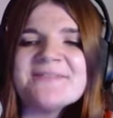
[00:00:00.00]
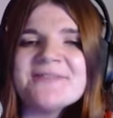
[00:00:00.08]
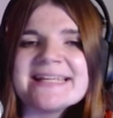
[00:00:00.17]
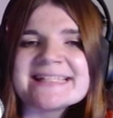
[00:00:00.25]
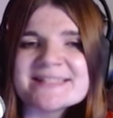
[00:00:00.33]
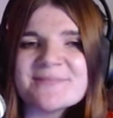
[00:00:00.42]
wir
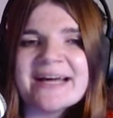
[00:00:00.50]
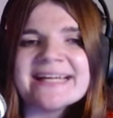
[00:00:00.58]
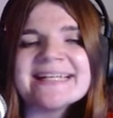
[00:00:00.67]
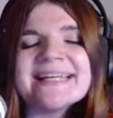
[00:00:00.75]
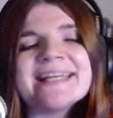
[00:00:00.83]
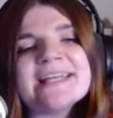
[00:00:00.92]
jetzt
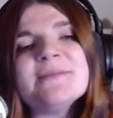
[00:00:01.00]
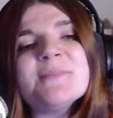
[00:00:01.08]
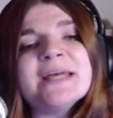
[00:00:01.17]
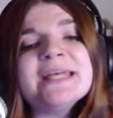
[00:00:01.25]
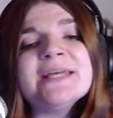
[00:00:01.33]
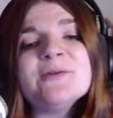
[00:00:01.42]
machen.
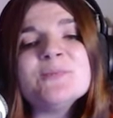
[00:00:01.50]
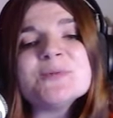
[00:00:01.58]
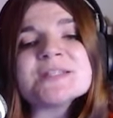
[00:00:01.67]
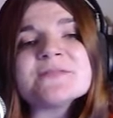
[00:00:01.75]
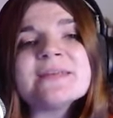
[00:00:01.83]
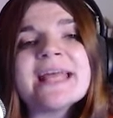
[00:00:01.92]
Immerhin
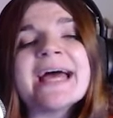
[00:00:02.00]
müssen wir